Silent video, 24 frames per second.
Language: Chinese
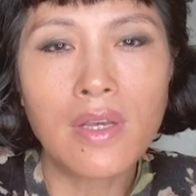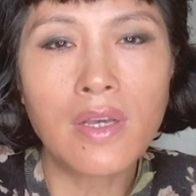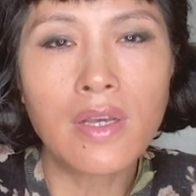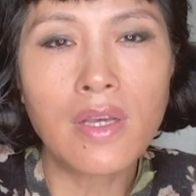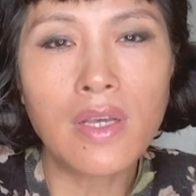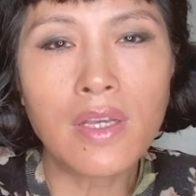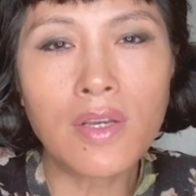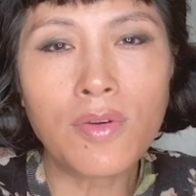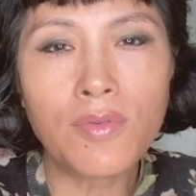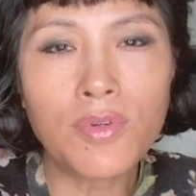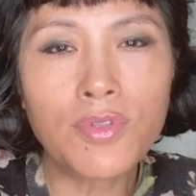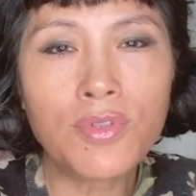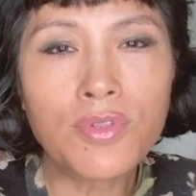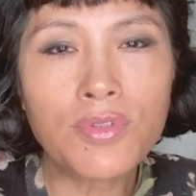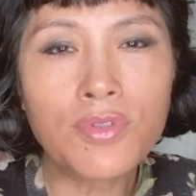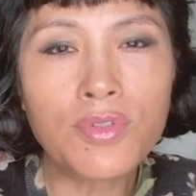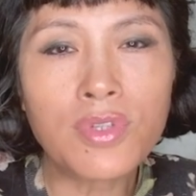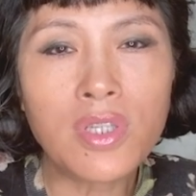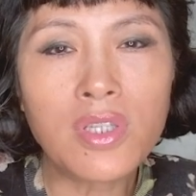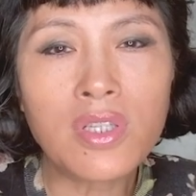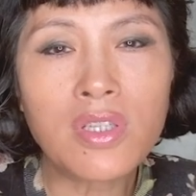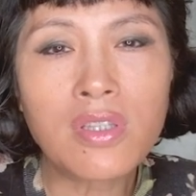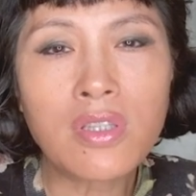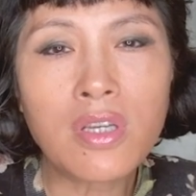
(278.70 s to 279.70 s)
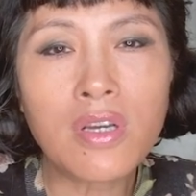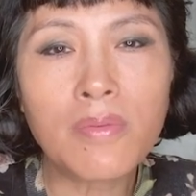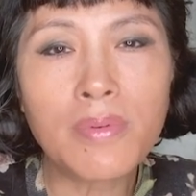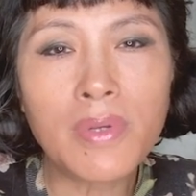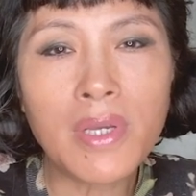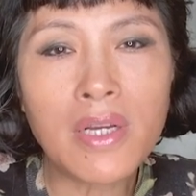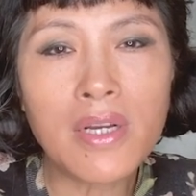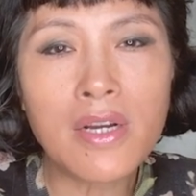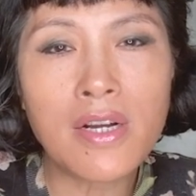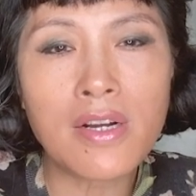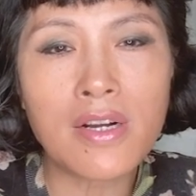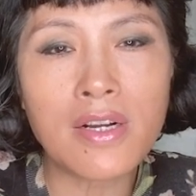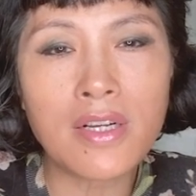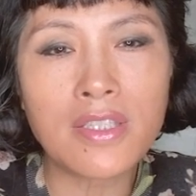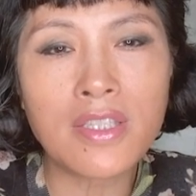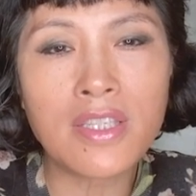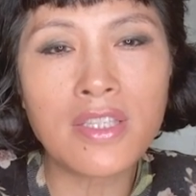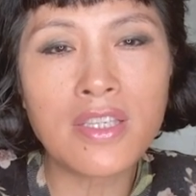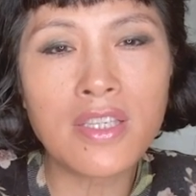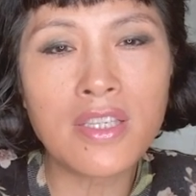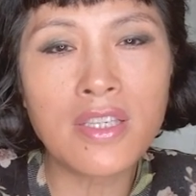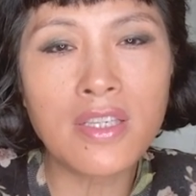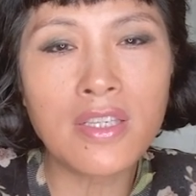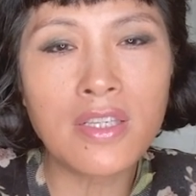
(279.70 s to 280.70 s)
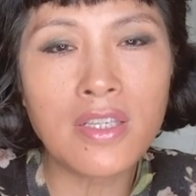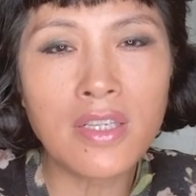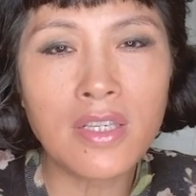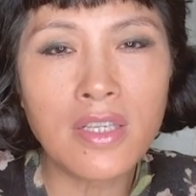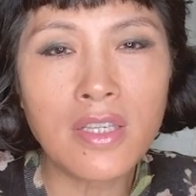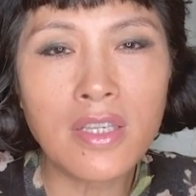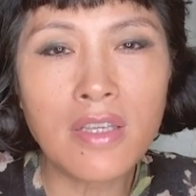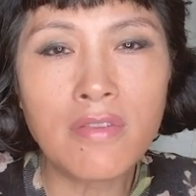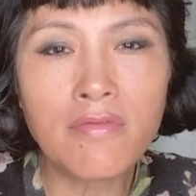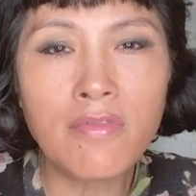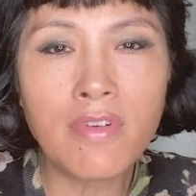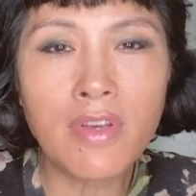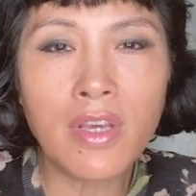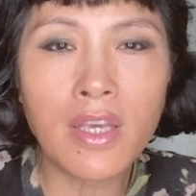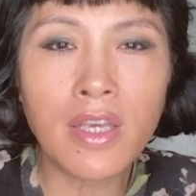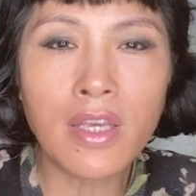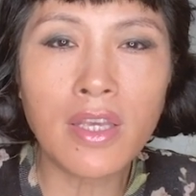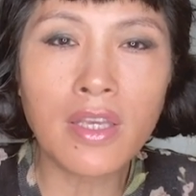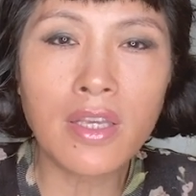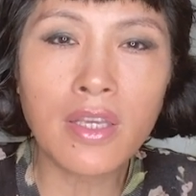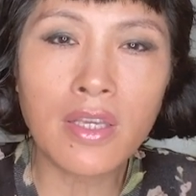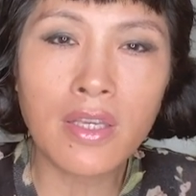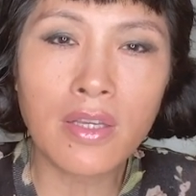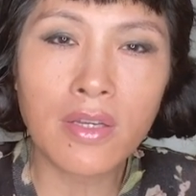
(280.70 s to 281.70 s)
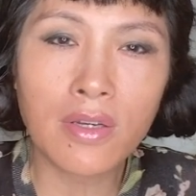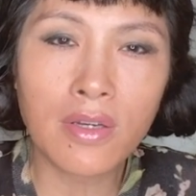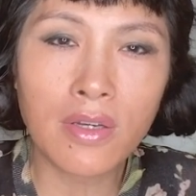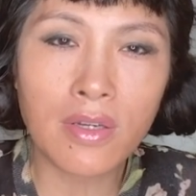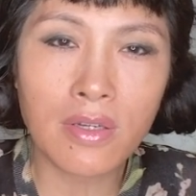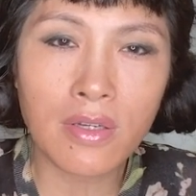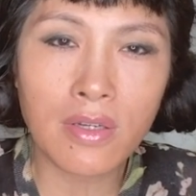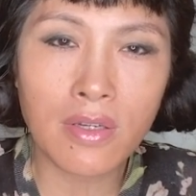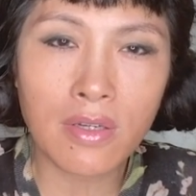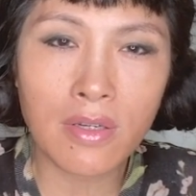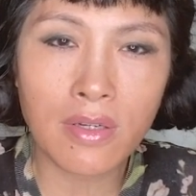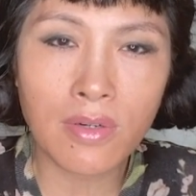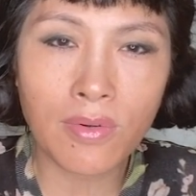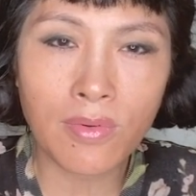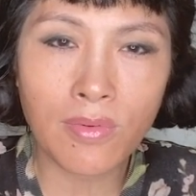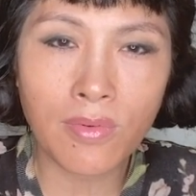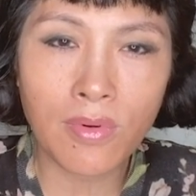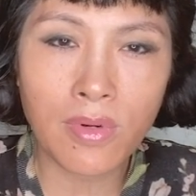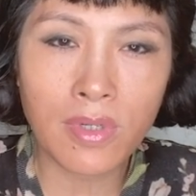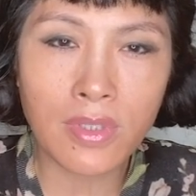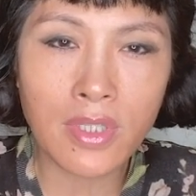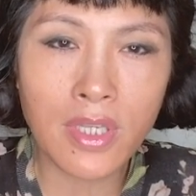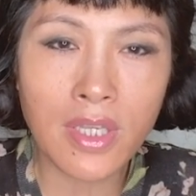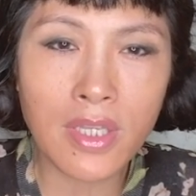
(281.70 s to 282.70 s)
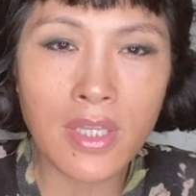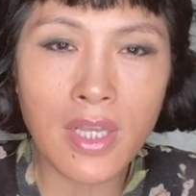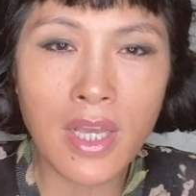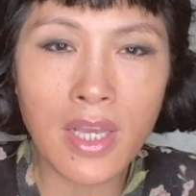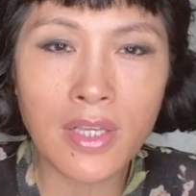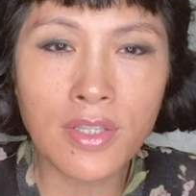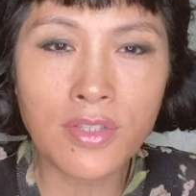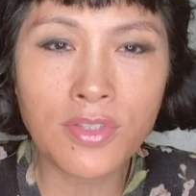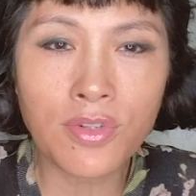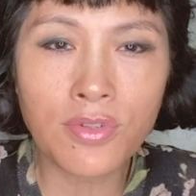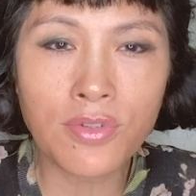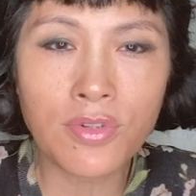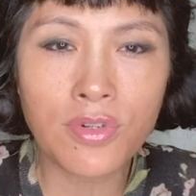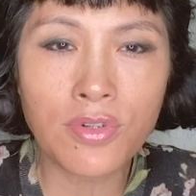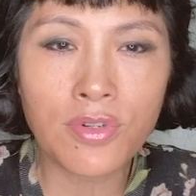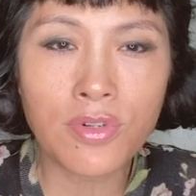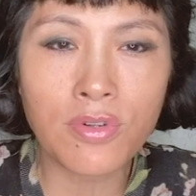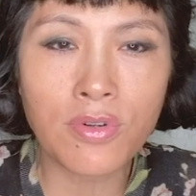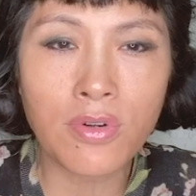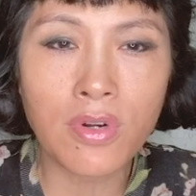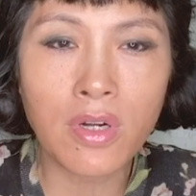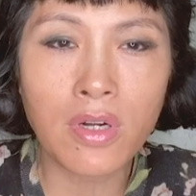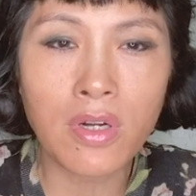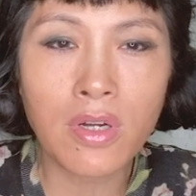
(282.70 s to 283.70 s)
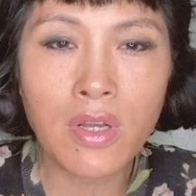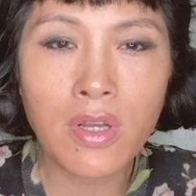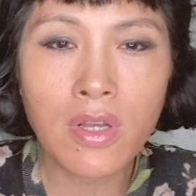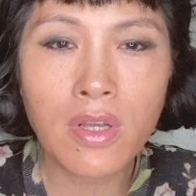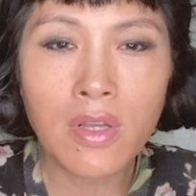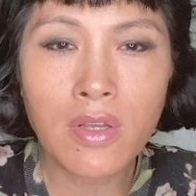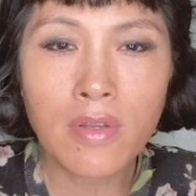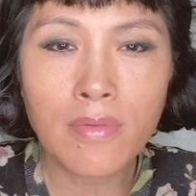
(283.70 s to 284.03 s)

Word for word: 哎呀，我就觉得特别可惜，因为呃，我现在就是说，